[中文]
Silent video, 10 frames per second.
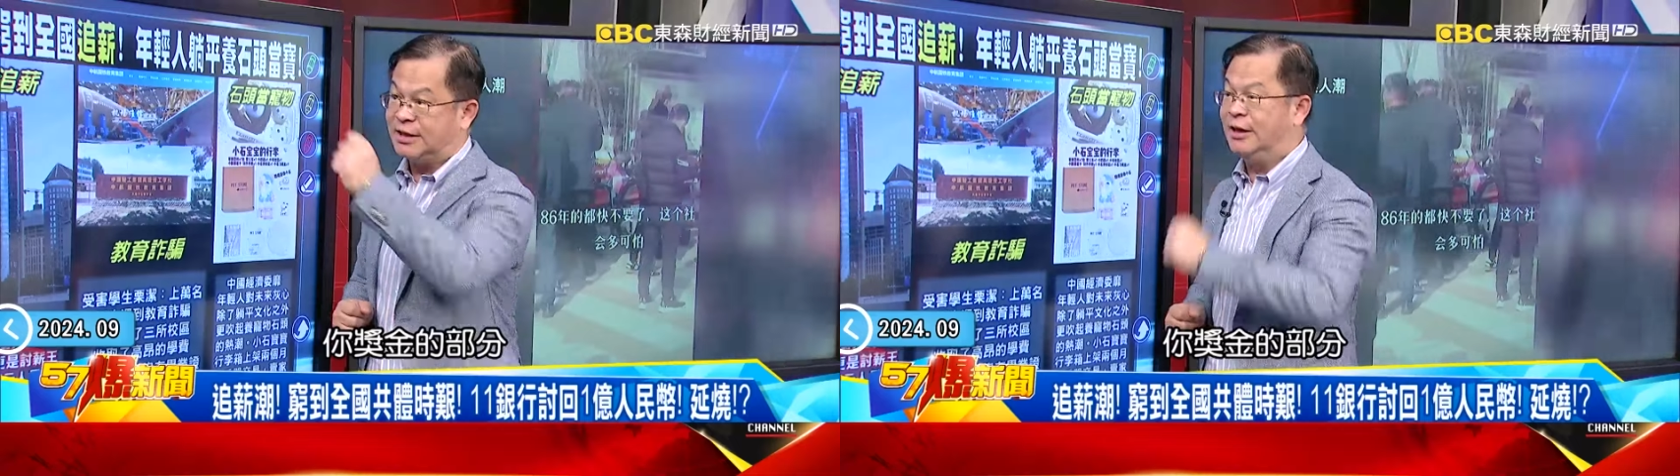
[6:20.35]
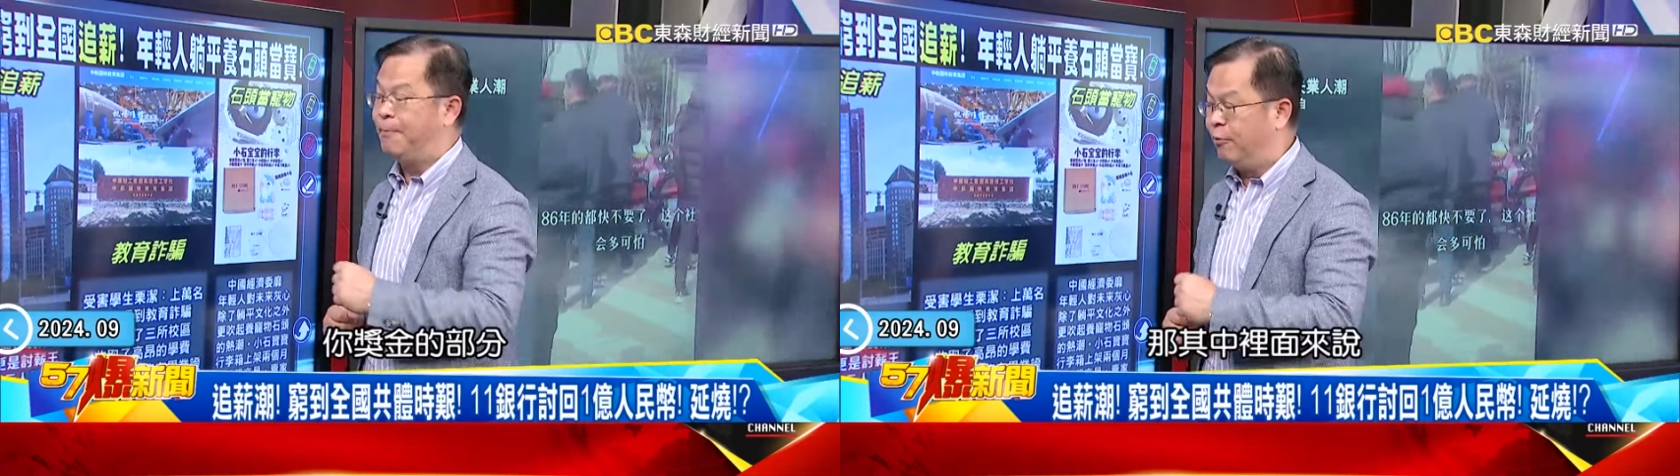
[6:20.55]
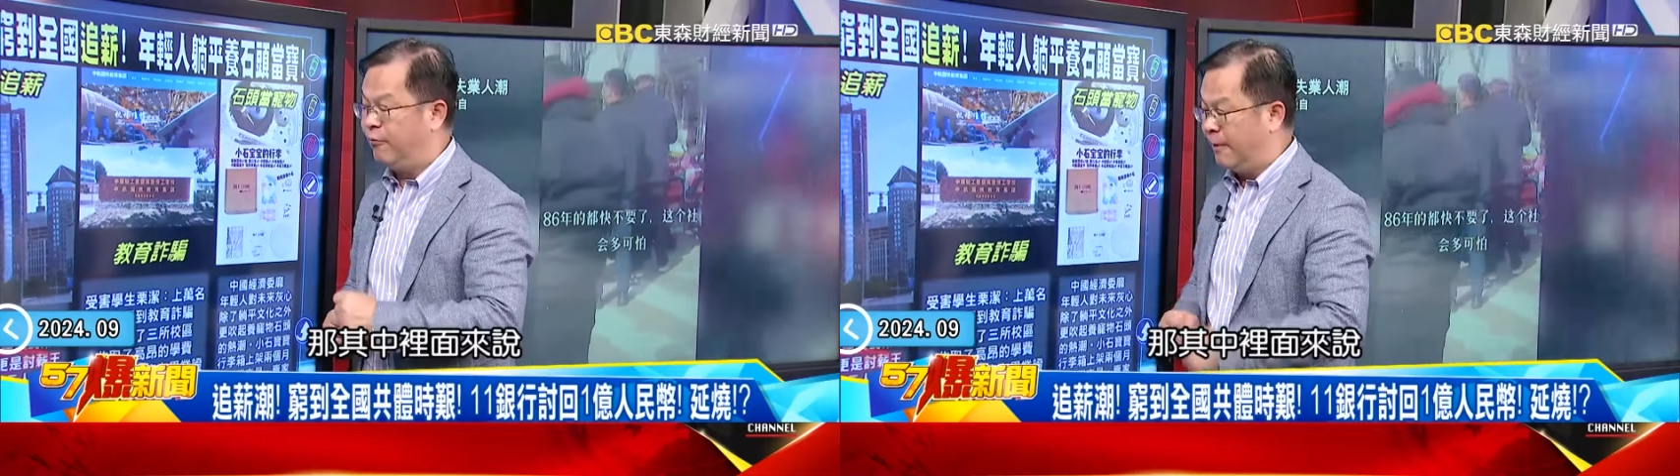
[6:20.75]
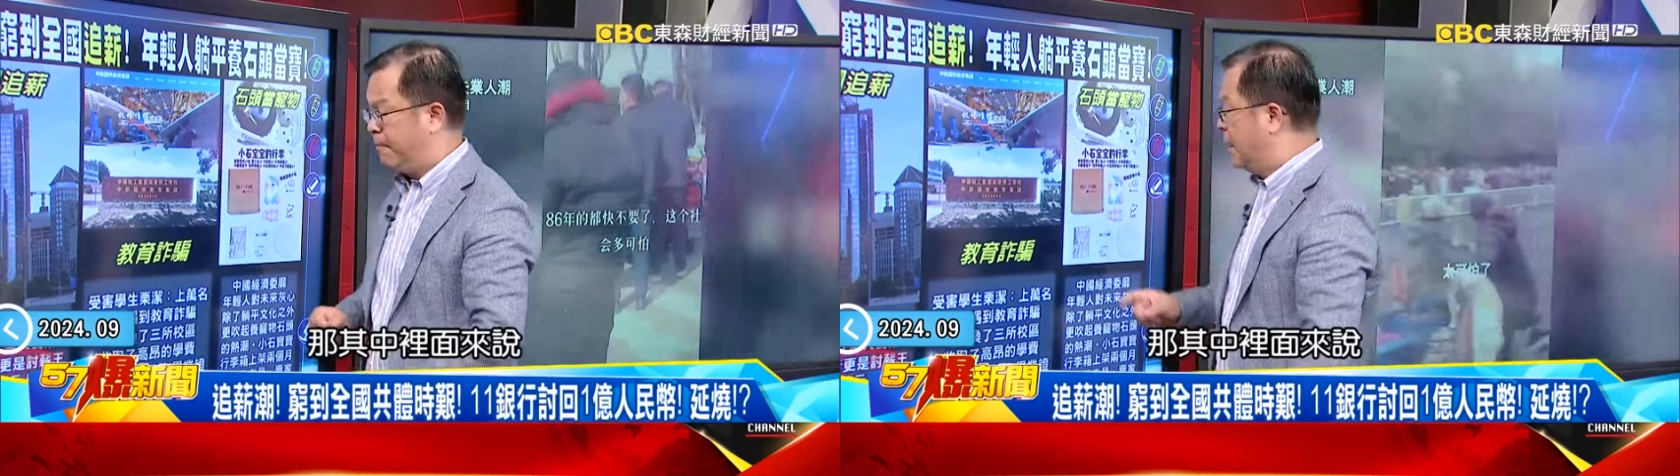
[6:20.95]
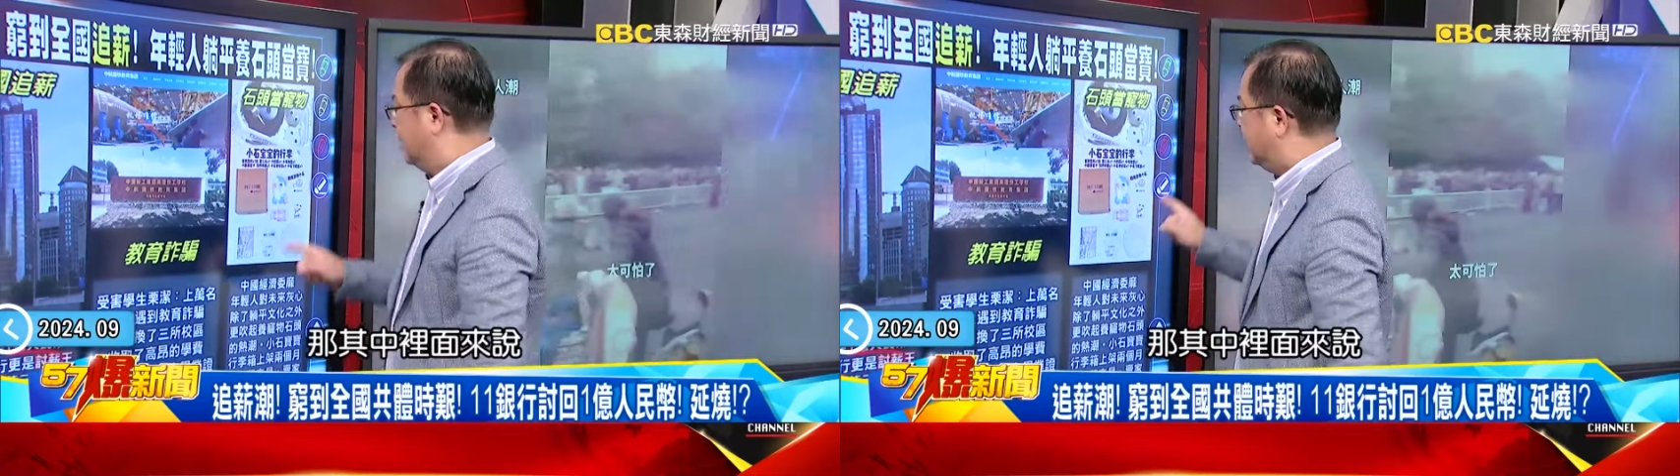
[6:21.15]
金的部分。
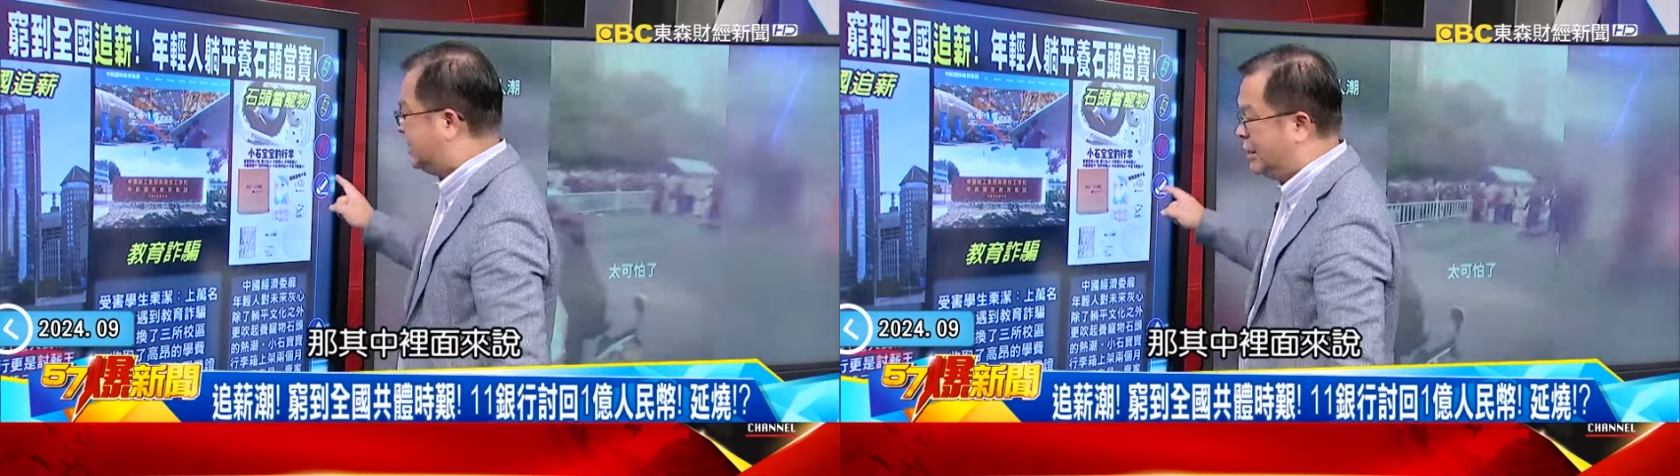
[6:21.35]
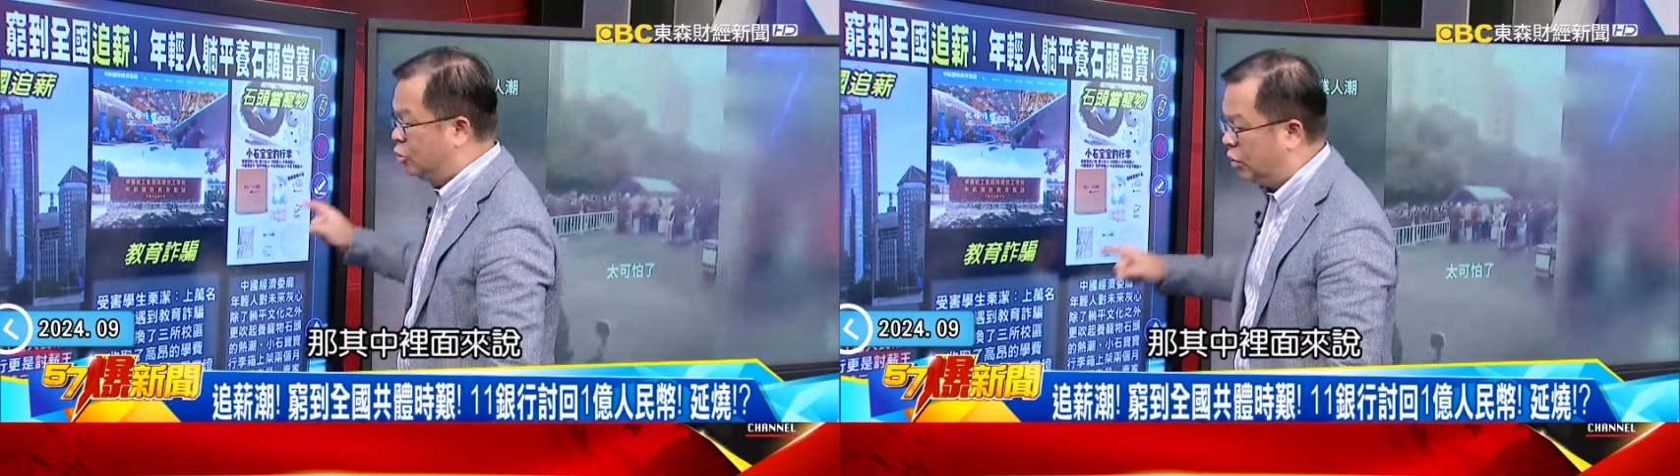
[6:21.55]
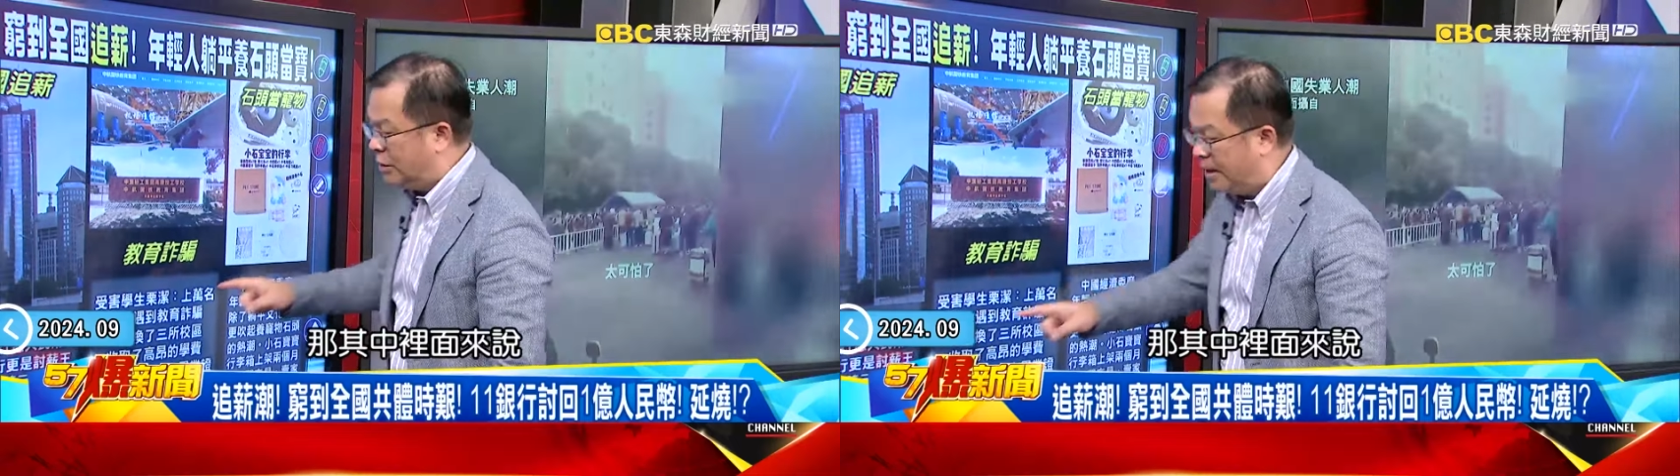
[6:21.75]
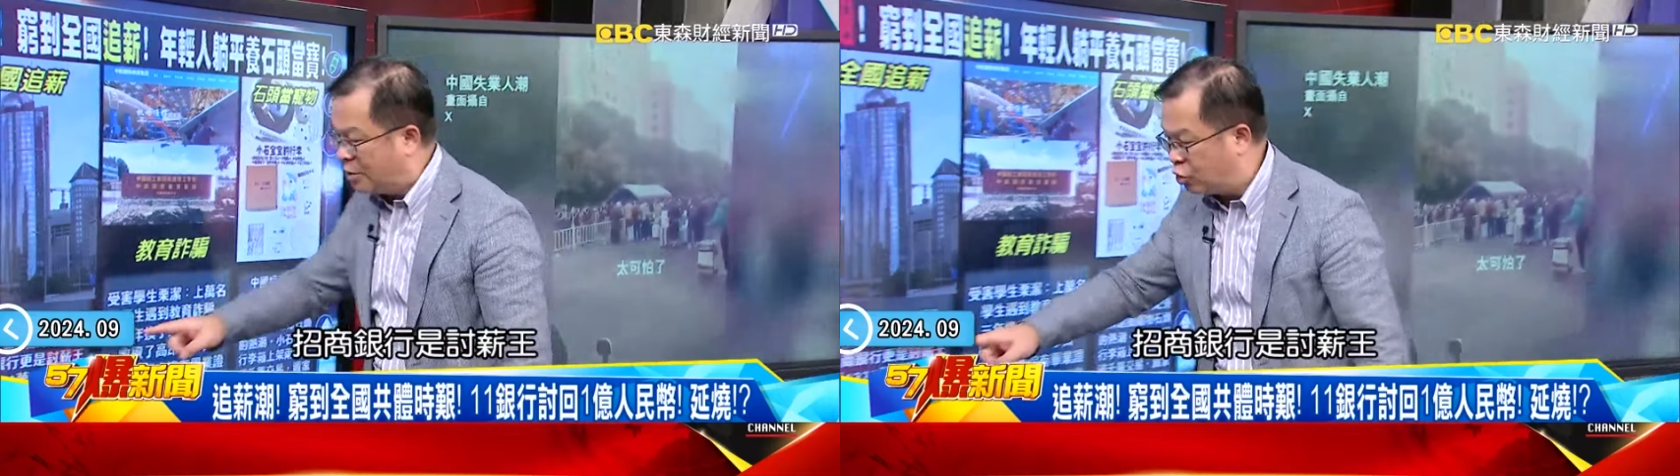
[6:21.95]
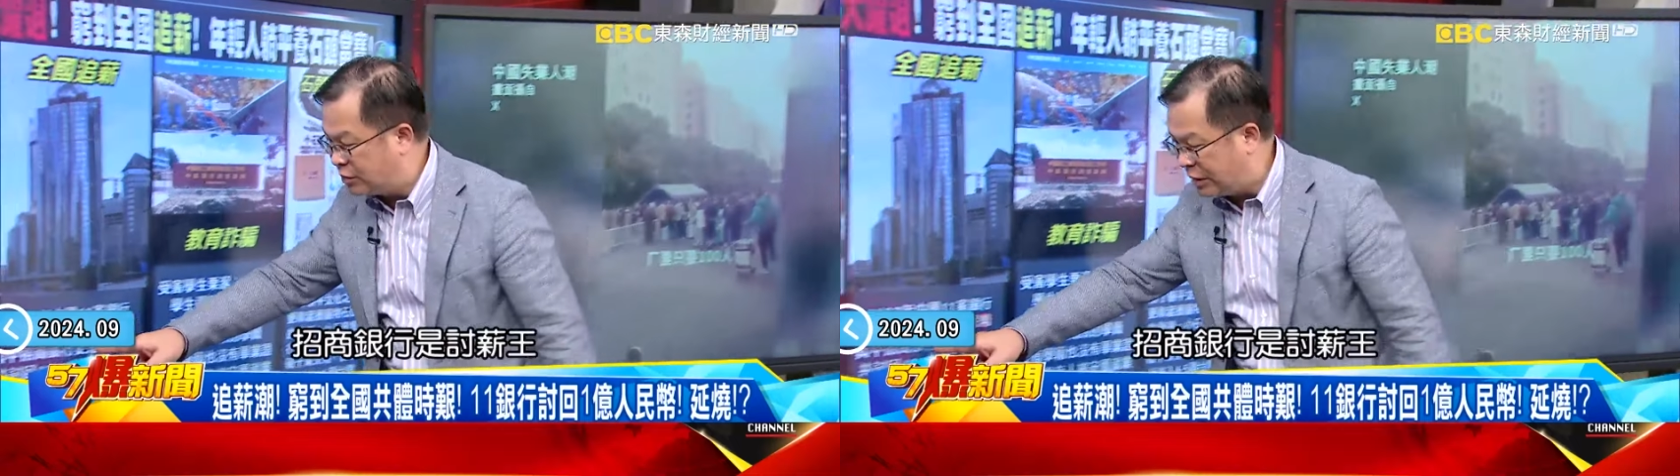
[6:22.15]
那其中里面来说，